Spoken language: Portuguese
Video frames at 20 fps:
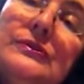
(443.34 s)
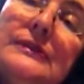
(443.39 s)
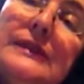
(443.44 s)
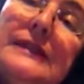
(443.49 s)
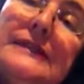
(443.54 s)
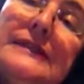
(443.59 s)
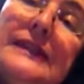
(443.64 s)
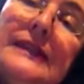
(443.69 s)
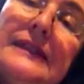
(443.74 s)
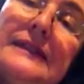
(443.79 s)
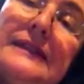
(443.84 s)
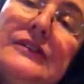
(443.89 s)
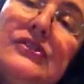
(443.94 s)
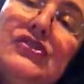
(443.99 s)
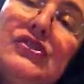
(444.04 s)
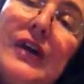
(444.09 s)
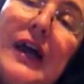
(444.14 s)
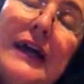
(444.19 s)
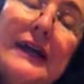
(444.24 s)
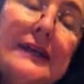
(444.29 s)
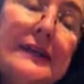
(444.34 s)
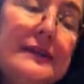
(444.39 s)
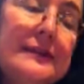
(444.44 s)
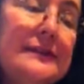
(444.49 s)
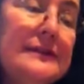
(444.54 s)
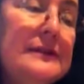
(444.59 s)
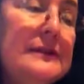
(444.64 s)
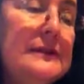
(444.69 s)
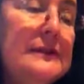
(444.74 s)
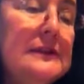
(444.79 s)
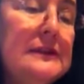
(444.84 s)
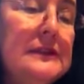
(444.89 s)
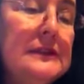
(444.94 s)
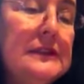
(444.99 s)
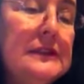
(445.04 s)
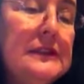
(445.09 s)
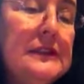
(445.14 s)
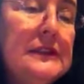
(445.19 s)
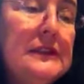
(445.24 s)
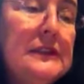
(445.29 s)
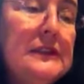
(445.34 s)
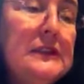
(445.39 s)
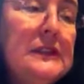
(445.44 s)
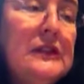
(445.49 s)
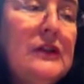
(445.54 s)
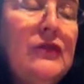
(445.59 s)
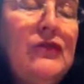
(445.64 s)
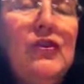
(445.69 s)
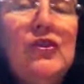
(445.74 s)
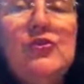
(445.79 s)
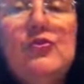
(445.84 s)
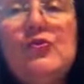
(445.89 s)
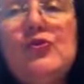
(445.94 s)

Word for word: essa linha de argan. Foi